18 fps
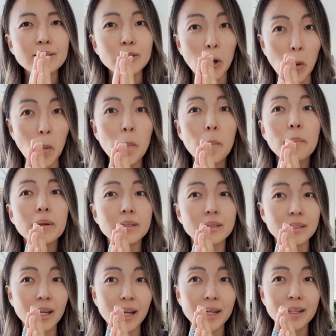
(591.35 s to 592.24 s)
10배
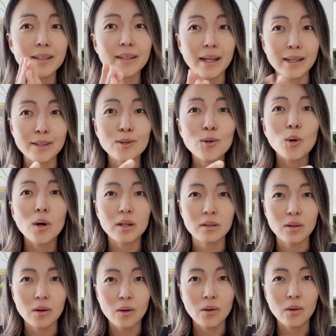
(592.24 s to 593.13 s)
차이는 나는 것
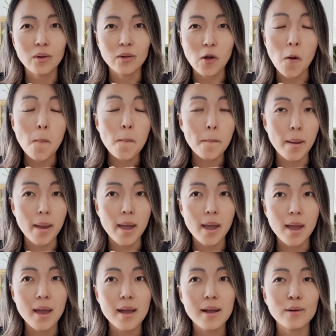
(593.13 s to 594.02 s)
같아요. 10배.